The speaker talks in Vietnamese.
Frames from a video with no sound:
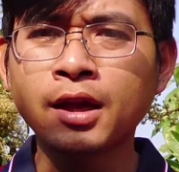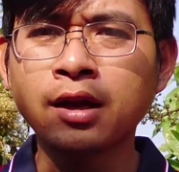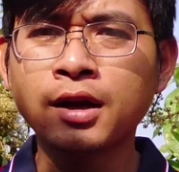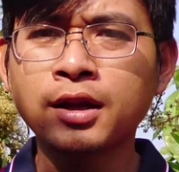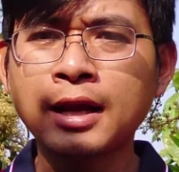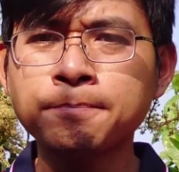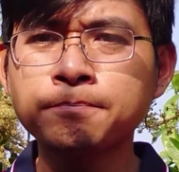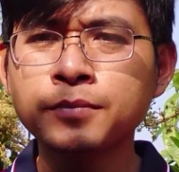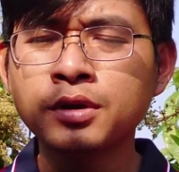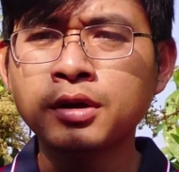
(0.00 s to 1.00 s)
à,
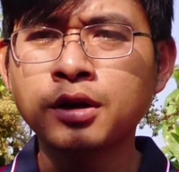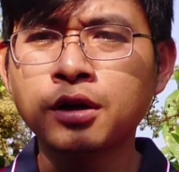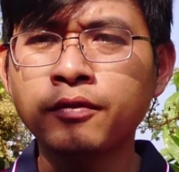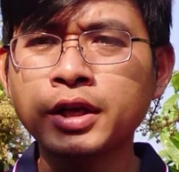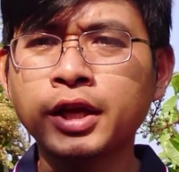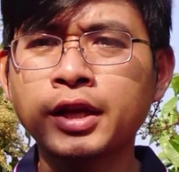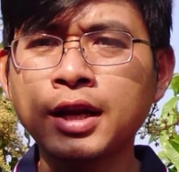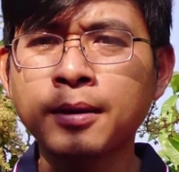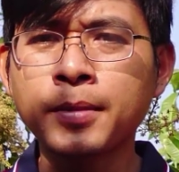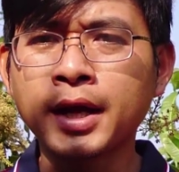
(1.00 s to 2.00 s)
nấm à, phát
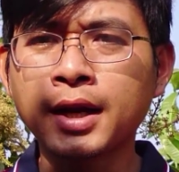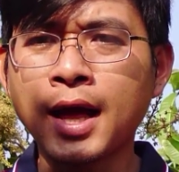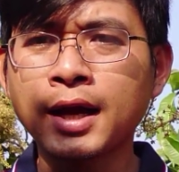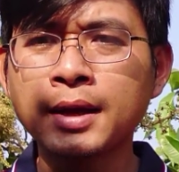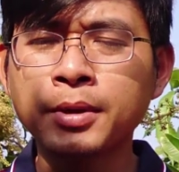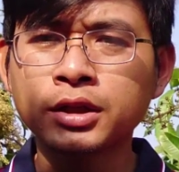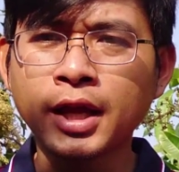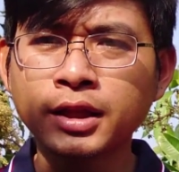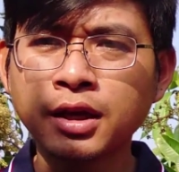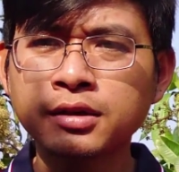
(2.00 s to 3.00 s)
triển đặc biệt là cái bệnh
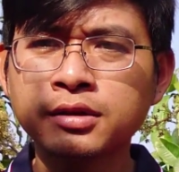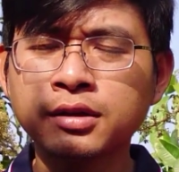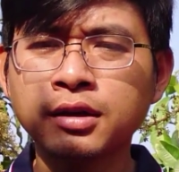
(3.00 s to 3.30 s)
tháng thư